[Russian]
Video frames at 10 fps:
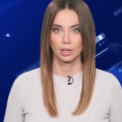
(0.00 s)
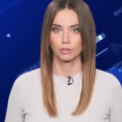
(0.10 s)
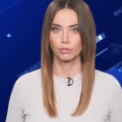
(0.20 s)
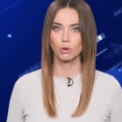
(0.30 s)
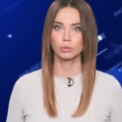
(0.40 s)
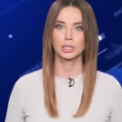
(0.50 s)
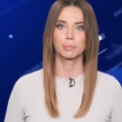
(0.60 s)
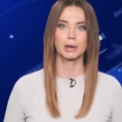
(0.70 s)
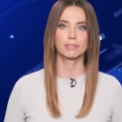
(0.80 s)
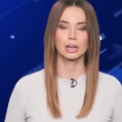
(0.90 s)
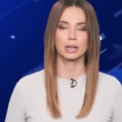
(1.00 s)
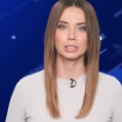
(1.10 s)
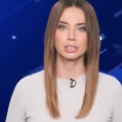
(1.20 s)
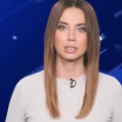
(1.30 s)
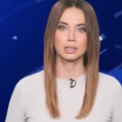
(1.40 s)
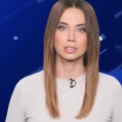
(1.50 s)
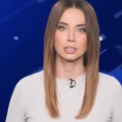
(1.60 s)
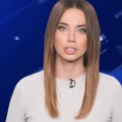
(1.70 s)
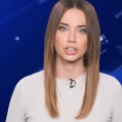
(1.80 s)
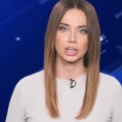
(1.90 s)
В Гродно правоохранители
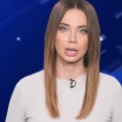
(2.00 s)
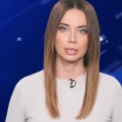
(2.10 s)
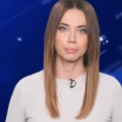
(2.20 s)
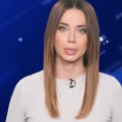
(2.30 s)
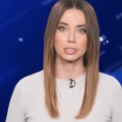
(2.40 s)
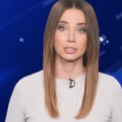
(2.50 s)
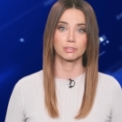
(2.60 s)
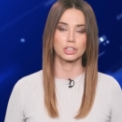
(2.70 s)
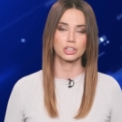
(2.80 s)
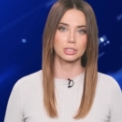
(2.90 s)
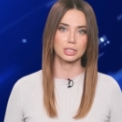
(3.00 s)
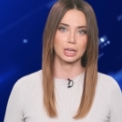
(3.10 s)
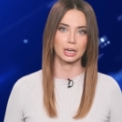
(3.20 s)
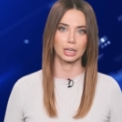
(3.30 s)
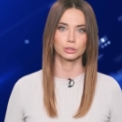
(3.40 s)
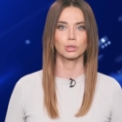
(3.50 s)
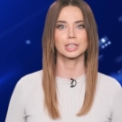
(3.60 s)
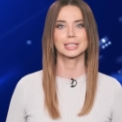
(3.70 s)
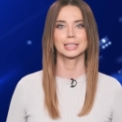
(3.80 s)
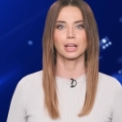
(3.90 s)
задержали местного жителя,
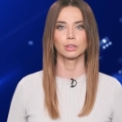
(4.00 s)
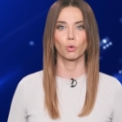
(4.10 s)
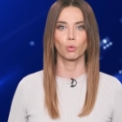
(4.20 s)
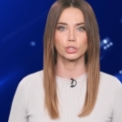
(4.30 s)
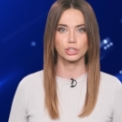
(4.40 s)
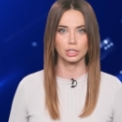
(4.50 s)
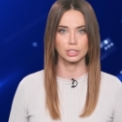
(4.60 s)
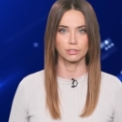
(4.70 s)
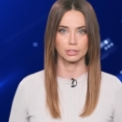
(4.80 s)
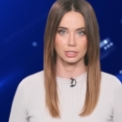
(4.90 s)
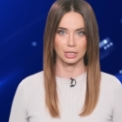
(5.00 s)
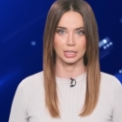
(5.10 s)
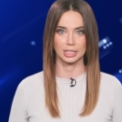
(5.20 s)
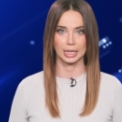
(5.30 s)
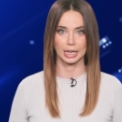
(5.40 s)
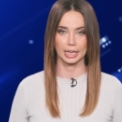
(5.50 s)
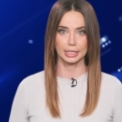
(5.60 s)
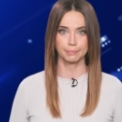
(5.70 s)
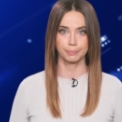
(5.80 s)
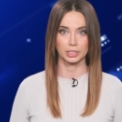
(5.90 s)
который снял очередь в отделение
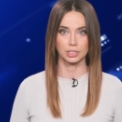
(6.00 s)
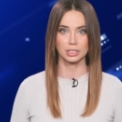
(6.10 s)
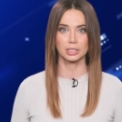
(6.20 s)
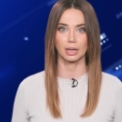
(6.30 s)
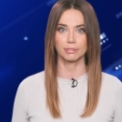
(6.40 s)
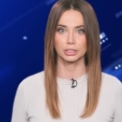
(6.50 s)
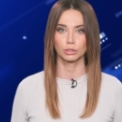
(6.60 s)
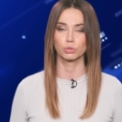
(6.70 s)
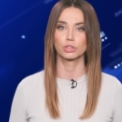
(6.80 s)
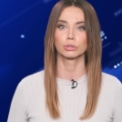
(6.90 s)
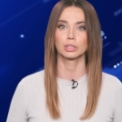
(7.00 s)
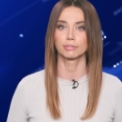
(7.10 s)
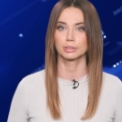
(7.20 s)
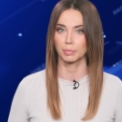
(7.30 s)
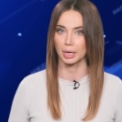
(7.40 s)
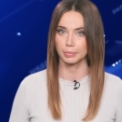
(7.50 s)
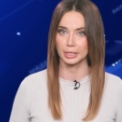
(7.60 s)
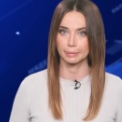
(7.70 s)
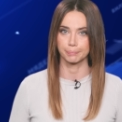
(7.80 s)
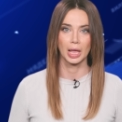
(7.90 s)
ГАИ, где ставят на учет
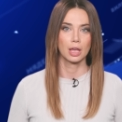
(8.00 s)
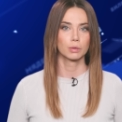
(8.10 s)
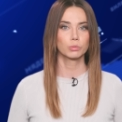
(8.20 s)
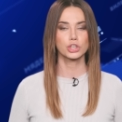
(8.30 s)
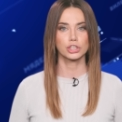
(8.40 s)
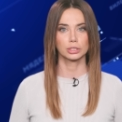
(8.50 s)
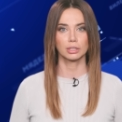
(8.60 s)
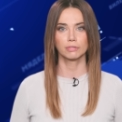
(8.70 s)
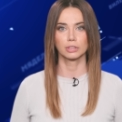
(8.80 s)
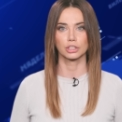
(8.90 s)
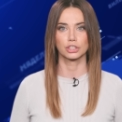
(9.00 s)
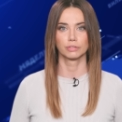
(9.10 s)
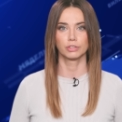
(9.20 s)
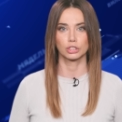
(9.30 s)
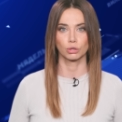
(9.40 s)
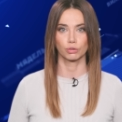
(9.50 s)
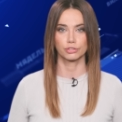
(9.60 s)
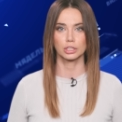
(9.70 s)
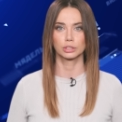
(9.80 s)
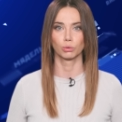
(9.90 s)
автомобили. Мужчина выложил видео в
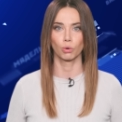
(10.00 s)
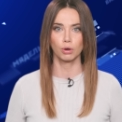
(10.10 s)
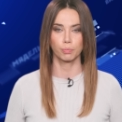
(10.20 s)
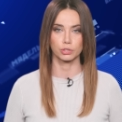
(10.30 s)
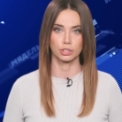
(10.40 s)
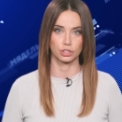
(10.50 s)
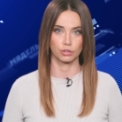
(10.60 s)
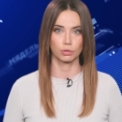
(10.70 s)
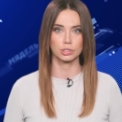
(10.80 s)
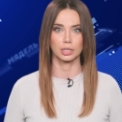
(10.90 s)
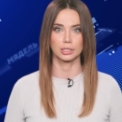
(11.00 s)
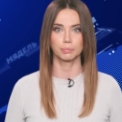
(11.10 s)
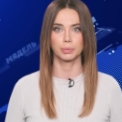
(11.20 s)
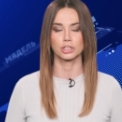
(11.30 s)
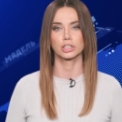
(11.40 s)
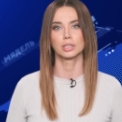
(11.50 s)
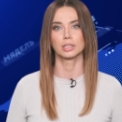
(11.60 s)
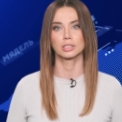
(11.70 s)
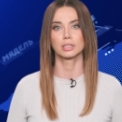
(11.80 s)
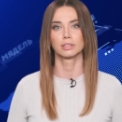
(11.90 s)
ТикТок, после чего за ним
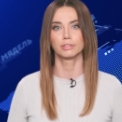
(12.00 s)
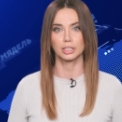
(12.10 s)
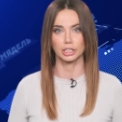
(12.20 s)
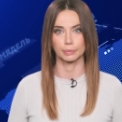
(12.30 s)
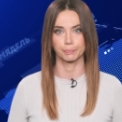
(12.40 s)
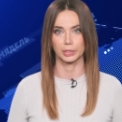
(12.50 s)
пришли силовики.